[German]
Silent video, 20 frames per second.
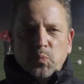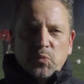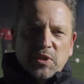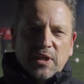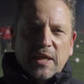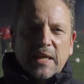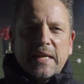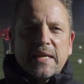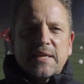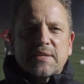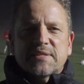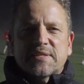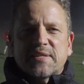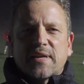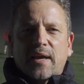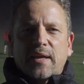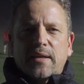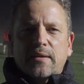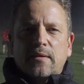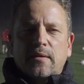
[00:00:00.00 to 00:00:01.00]

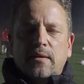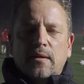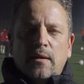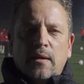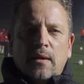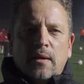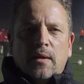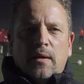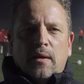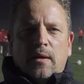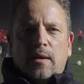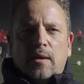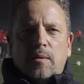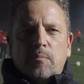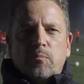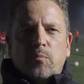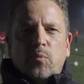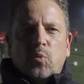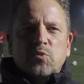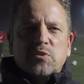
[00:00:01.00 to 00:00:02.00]
Trainingszeiten
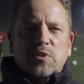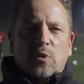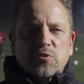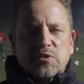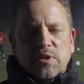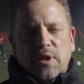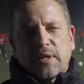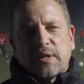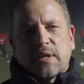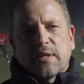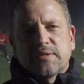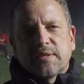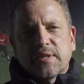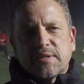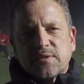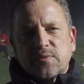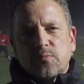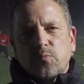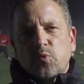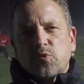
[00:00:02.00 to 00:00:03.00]
ähm, uns
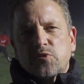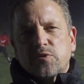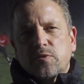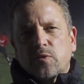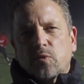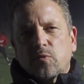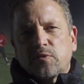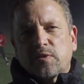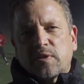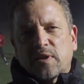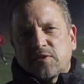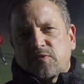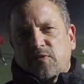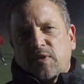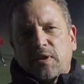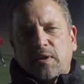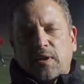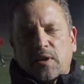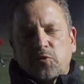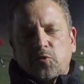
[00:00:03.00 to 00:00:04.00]
auseinandersetzen müssen und das
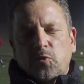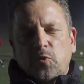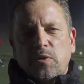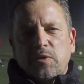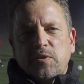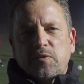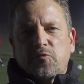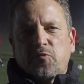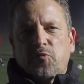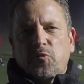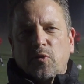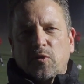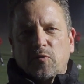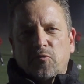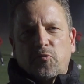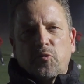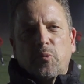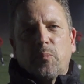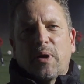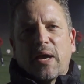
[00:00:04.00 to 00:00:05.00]
wäre natürlich für,
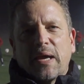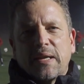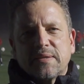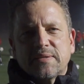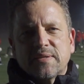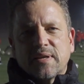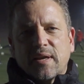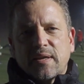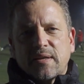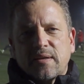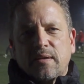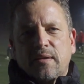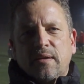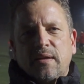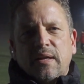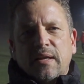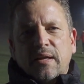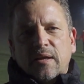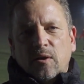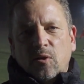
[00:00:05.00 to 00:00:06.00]
für beide Seiten
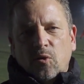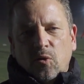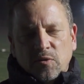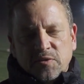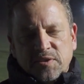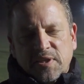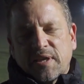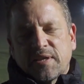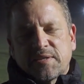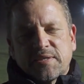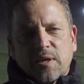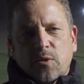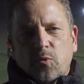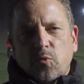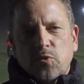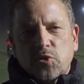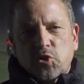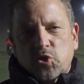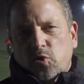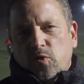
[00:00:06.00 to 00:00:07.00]
sehr, sehr
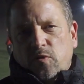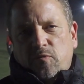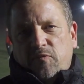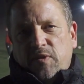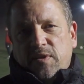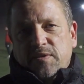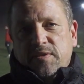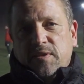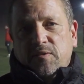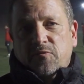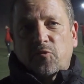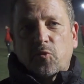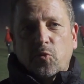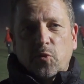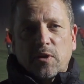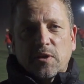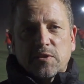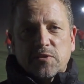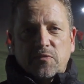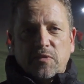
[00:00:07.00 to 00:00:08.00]
unschön. Wir sind
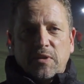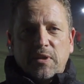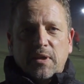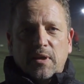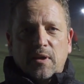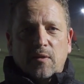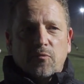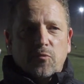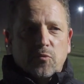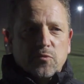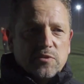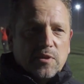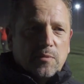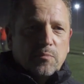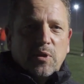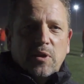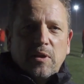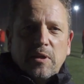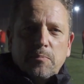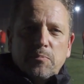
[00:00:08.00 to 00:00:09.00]
froh, dass wir hier auf
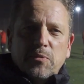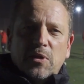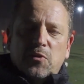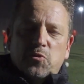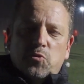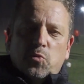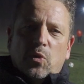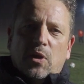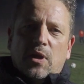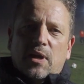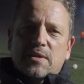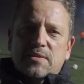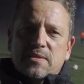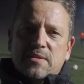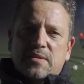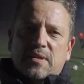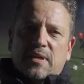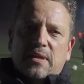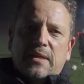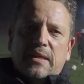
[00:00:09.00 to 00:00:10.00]
unserem geliebten
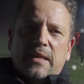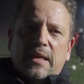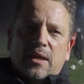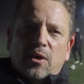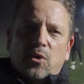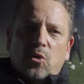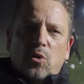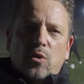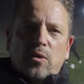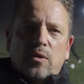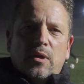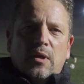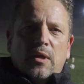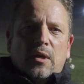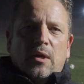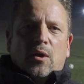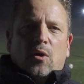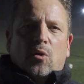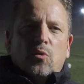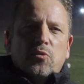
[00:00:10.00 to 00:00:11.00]
Naturrasen trainieren können.
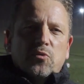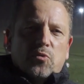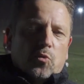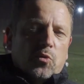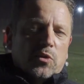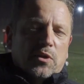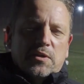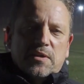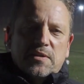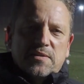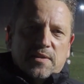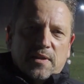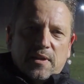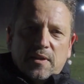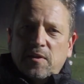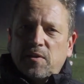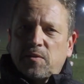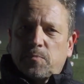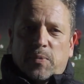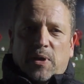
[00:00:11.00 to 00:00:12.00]
Und ohne diese
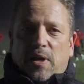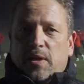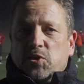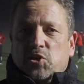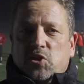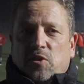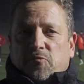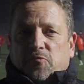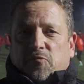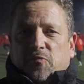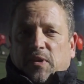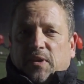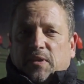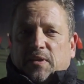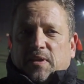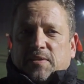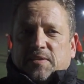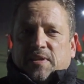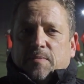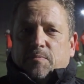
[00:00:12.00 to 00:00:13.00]
Lichtpatenschaften wäre
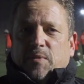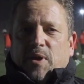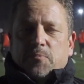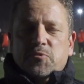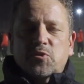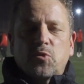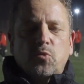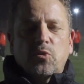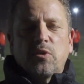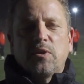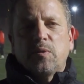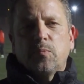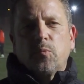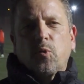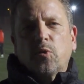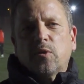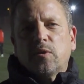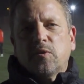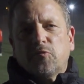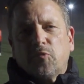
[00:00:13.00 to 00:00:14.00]
das eben absolut nicht
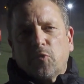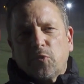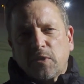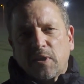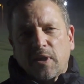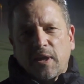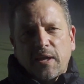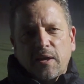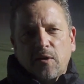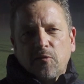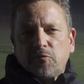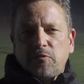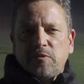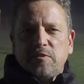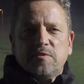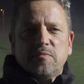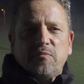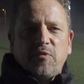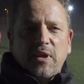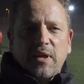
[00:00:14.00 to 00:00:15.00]
möglich. Von daher auf
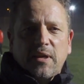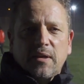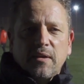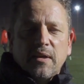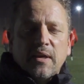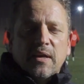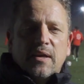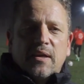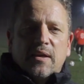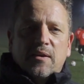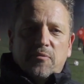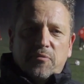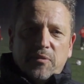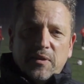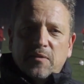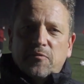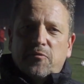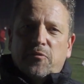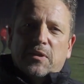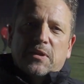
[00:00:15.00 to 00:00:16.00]
diesem Wege
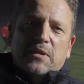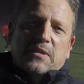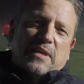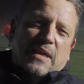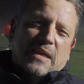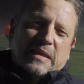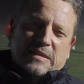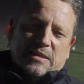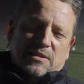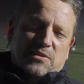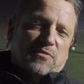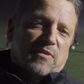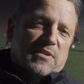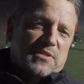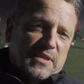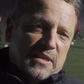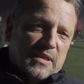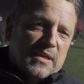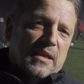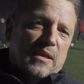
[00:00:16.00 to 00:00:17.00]
vielen, vielen Dank. Das,
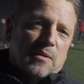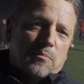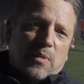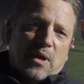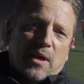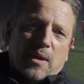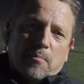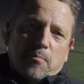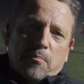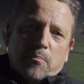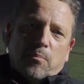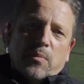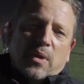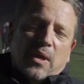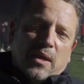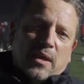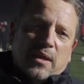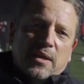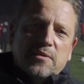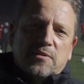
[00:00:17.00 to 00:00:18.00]
was ihr hier in meinem
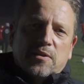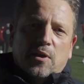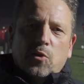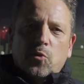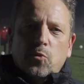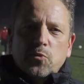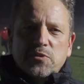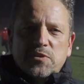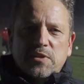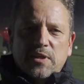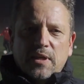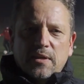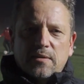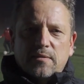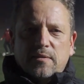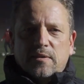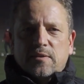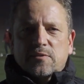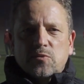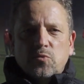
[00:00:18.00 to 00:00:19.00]
Hintergrund
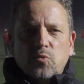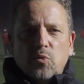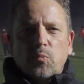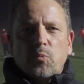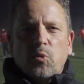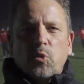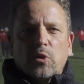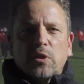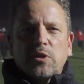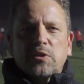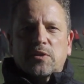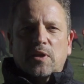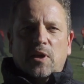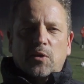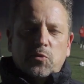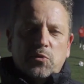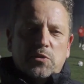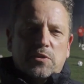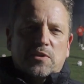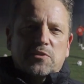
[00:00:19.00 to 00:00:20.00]
seht, ist nur möglich
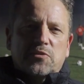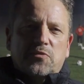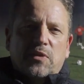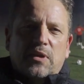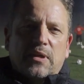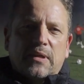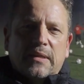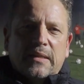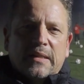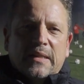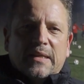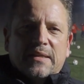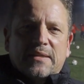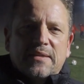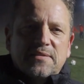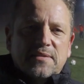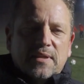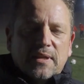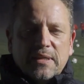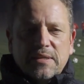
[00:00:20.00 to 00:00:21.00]
dadurch, dass wir
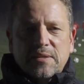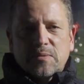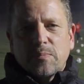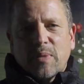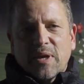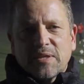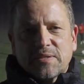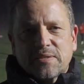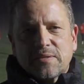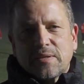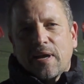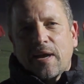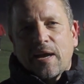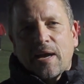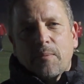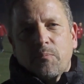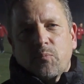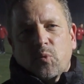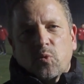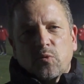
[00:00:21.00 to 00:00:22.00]
diese Lichtmasten
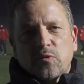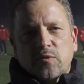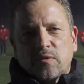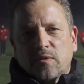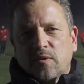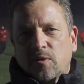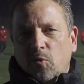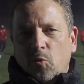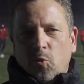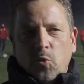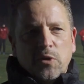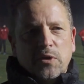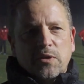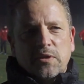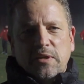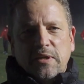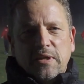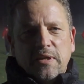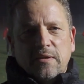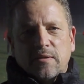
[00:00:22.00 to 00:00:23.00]
haben. Und ohne
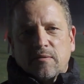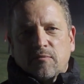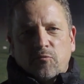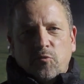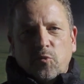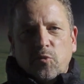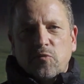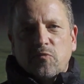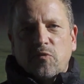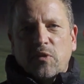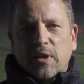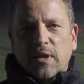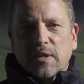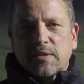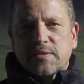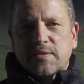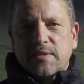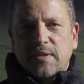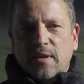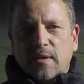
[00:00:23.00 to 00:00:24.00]
die würden wir
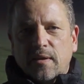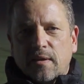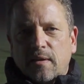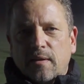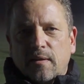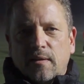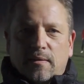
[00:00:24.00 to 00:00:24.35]
jetzt hier